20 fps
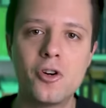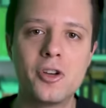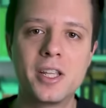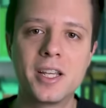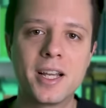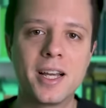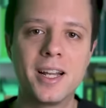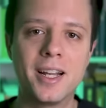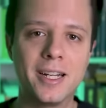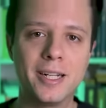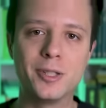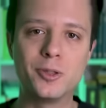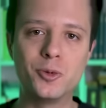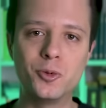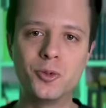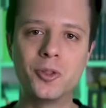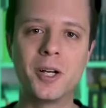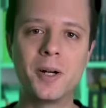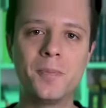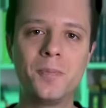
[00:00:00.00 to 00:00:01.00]
è ironica la
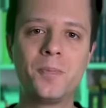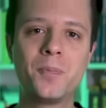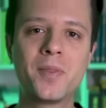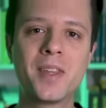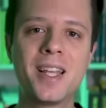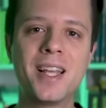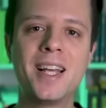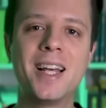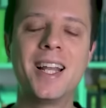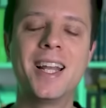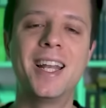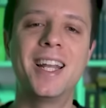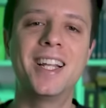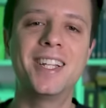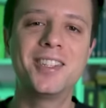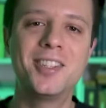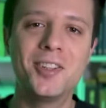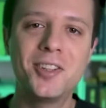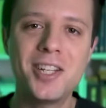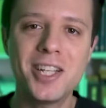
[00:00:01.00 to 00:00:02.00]
natura!
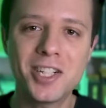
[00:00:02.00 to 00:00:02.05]
La